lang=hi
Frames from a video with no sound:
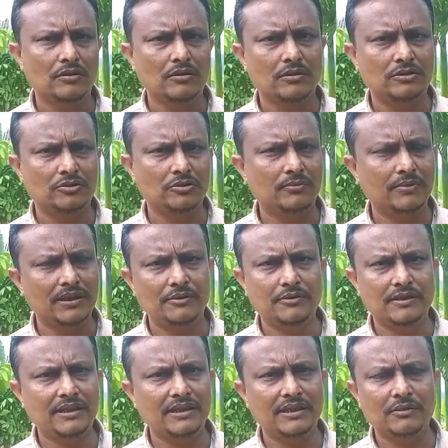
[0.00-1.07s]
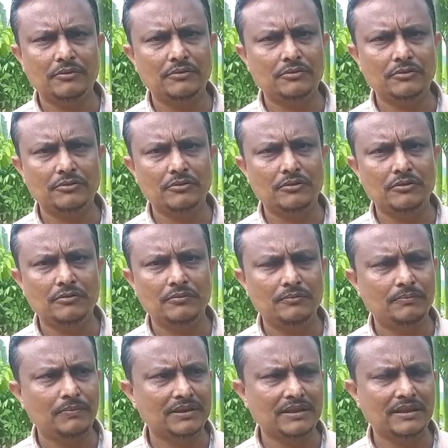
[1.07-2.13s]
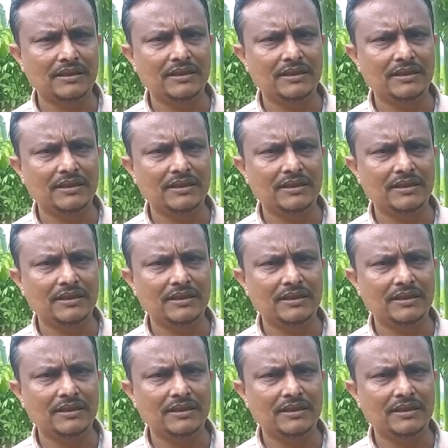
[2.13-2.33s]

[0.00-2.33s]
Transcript: और जो भाई नया है उनको तो पता